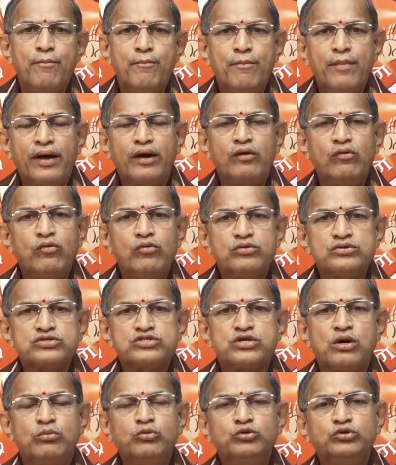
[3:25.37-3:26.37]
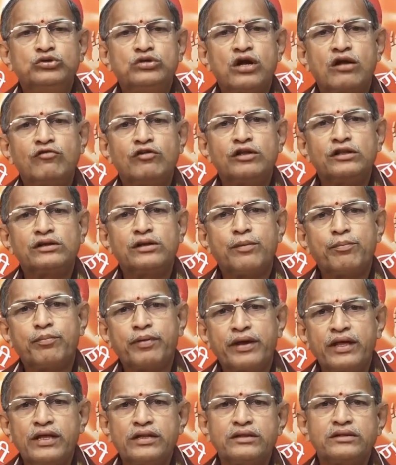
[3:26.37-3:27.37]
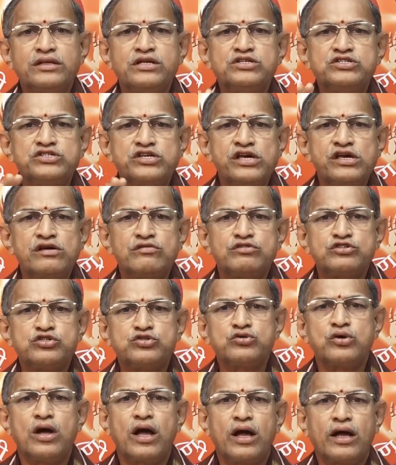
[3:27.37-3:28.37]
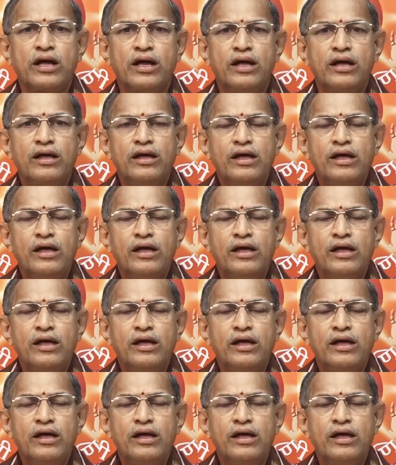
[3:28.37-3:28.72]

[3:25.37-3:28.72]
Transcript: మనం సముద్రమంత ప్రయత్నం చేయవచ్చుగాక